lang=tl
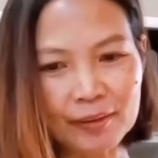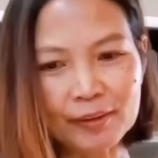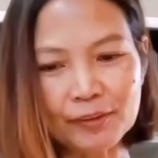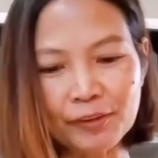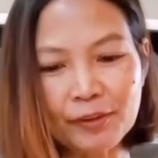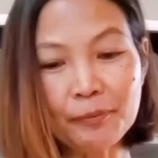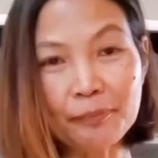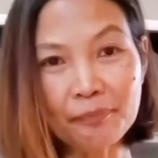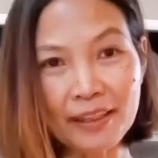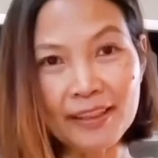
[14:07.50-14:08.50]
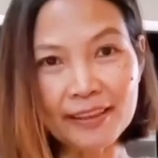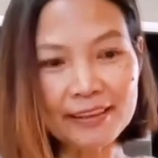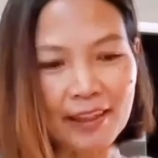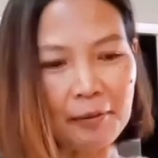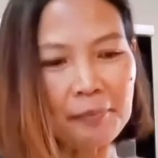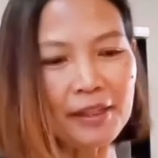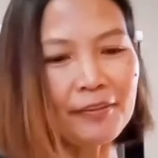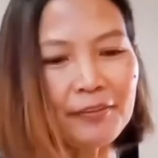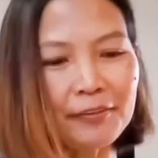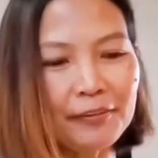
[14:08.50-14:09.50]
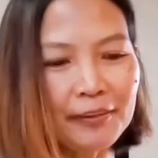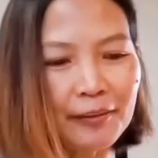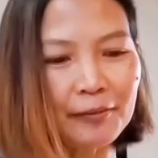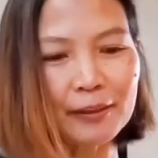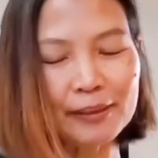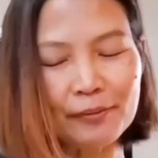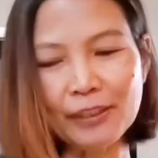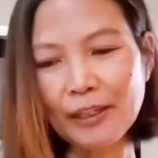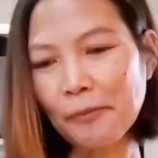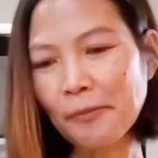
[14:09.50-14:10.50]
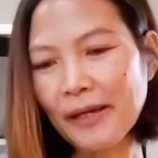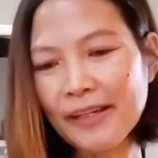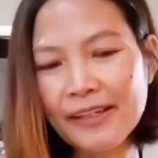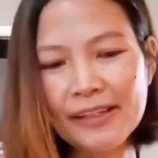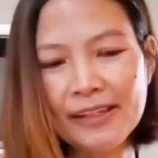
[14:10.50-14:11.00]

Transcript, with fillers: So, maninis na kamay ko. Nagugas ako ng kamay.